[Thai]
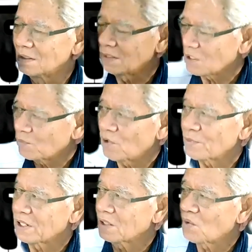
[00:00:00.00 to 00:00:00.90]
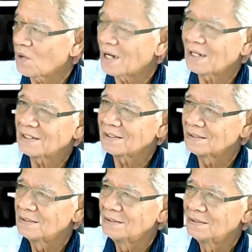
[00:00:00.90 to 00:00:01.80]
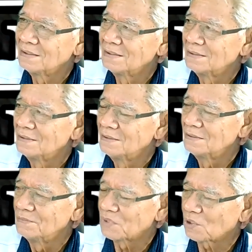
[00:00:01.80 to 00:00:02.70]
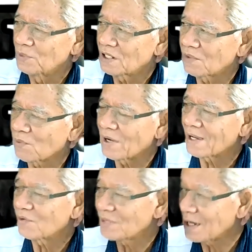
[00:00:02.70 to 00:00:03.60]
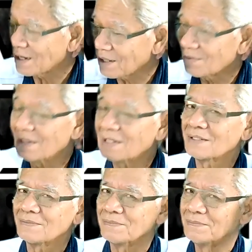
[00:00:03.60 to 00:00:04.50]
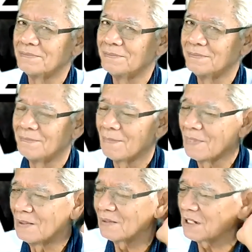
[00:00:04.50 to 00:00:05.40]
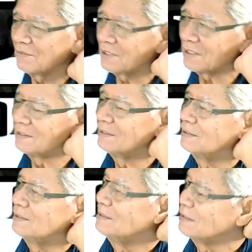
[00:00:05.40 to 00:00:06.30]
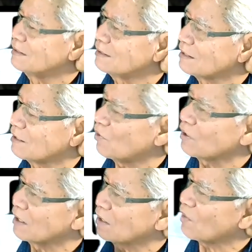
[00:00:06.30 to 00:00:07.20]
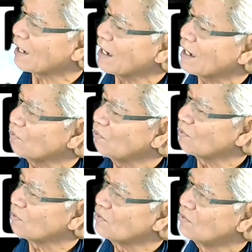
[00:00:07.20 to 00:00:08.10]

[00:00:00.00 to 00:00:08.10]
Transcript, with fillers: หรือเรามองไปเห็นควาย มันก็เหมือนกับควายเข้าตาเรานั่นนะครับเข้าใจไหมเออ เรามองเห็นควายกลางทุ่ง